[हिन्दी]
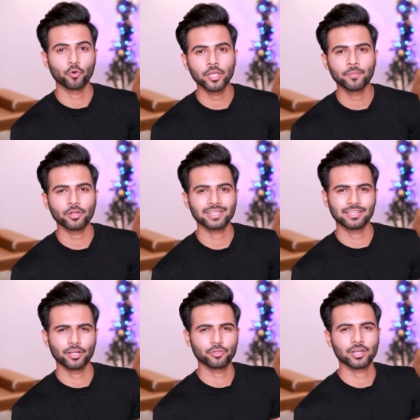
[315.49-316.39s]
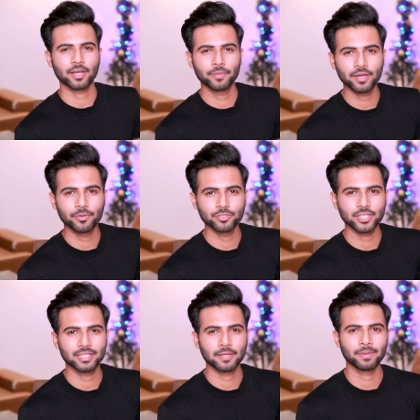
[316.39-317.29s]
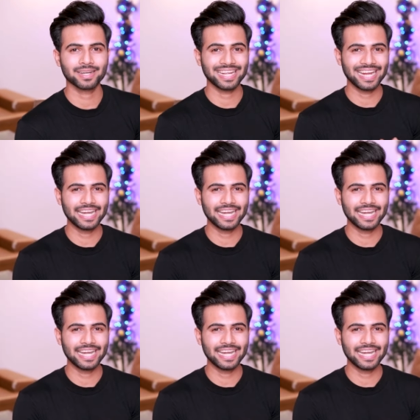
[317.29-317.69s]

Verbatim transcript: थोड़ी बहुत इधर उधर कभी कभी हो जाती है बट